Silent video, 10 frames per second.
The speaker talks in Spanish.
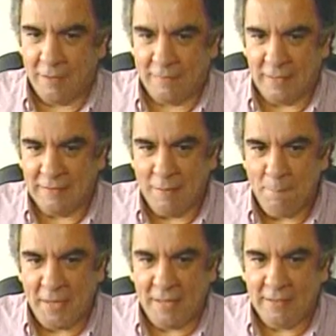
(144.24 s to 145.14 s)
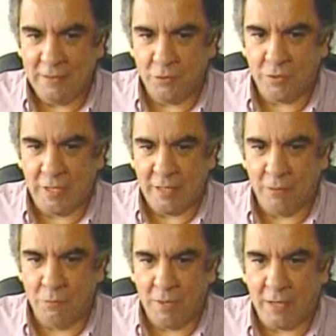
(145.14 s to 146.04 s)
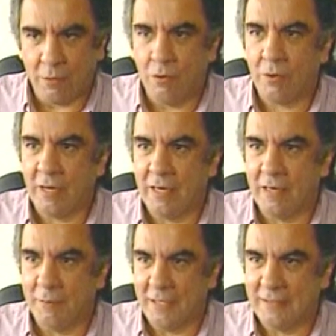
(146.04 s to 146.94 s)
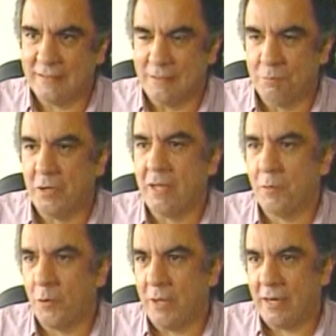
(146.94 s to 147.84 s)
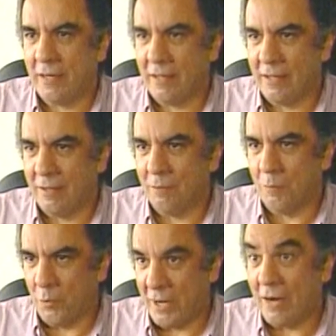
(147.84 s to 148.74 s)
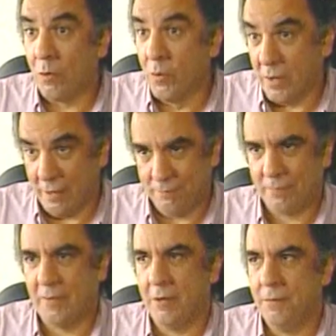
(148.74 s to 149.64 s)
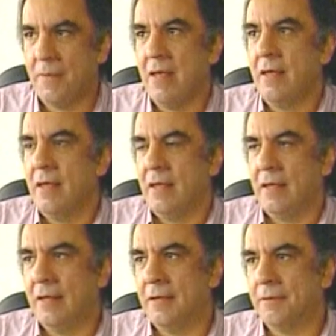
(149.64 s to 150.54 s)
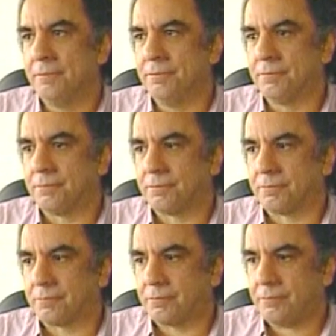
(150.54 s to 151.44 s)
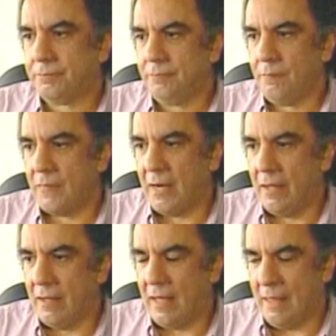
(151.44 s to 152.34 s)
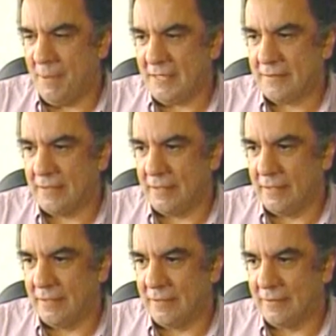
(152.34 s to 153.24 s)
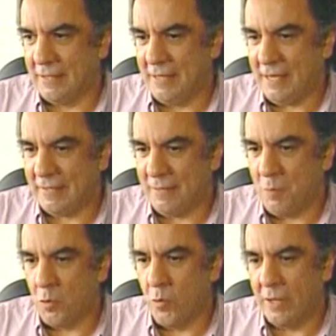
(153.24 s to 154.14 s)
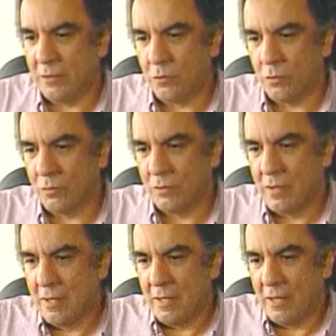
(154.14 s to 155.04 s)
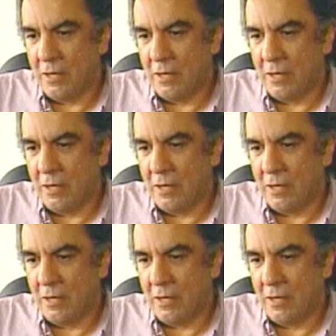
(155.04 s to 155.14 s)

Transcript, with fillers: Están tan pegaditos que un error en el debate sí puede mover, eh, mover la aguja, eh, además, eh, te diría que estamos jugando con